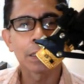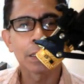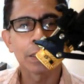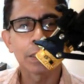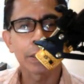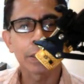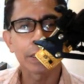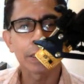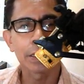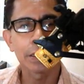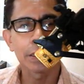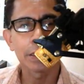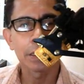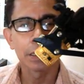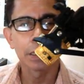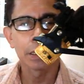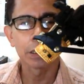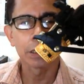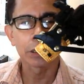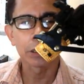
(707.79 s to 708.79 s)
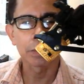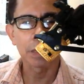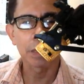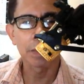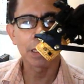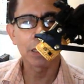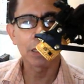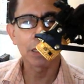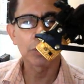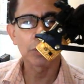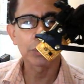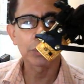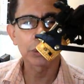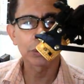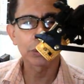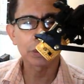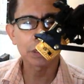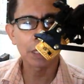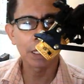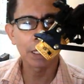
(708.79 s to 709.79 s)
Okay? So may mga
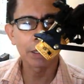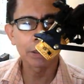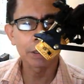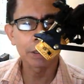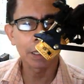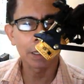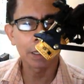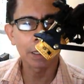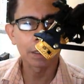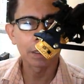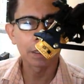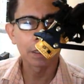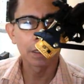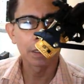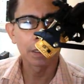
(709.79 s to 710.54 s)
options tayo dyan.